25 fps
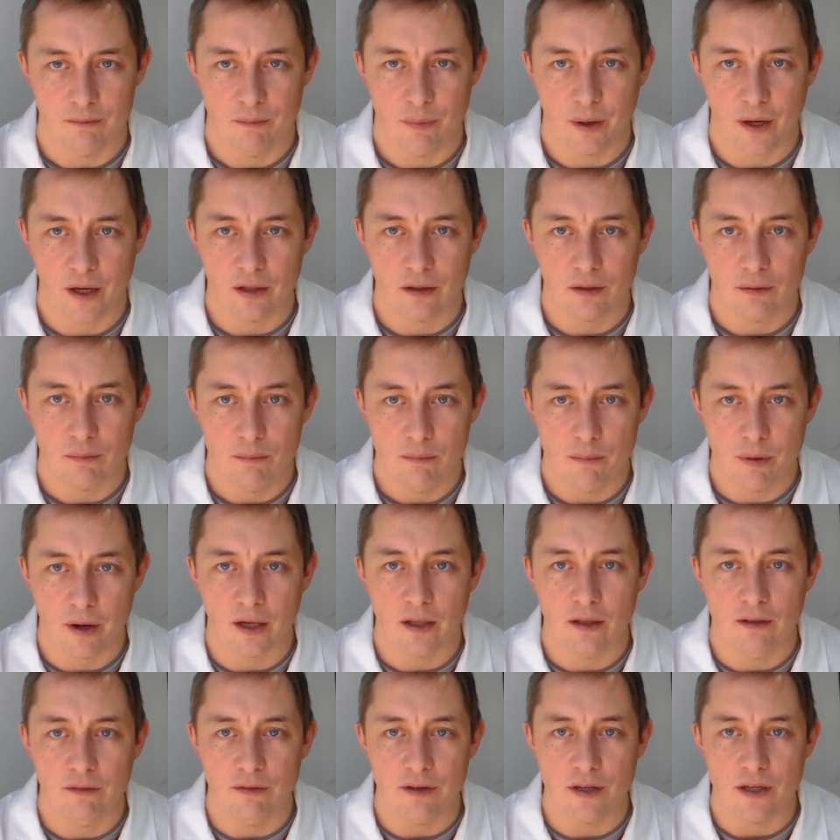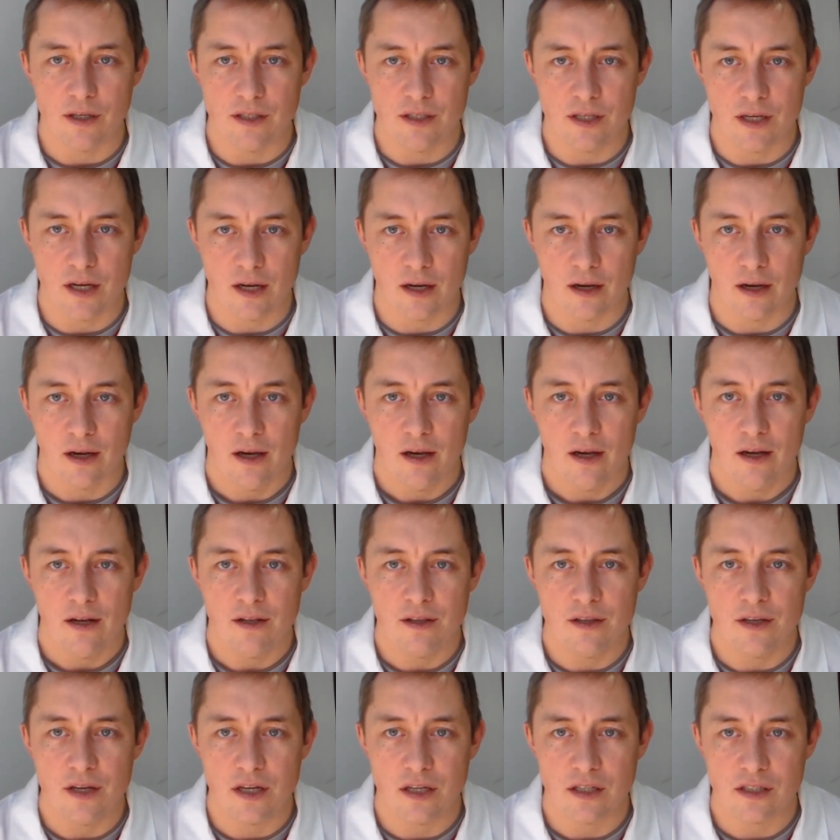Бред, бредовая идея
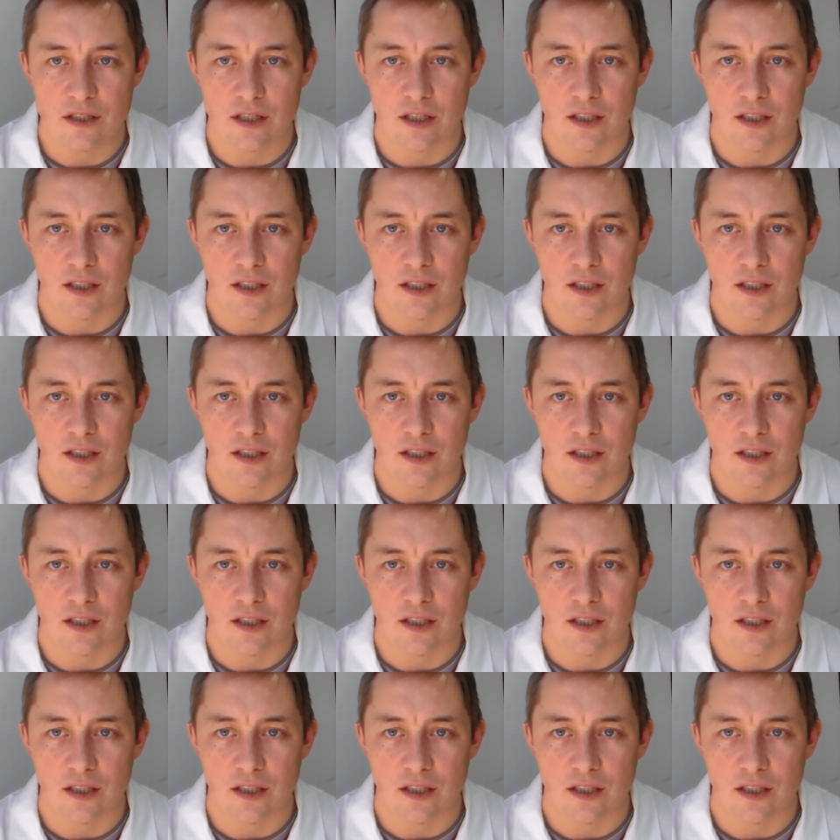не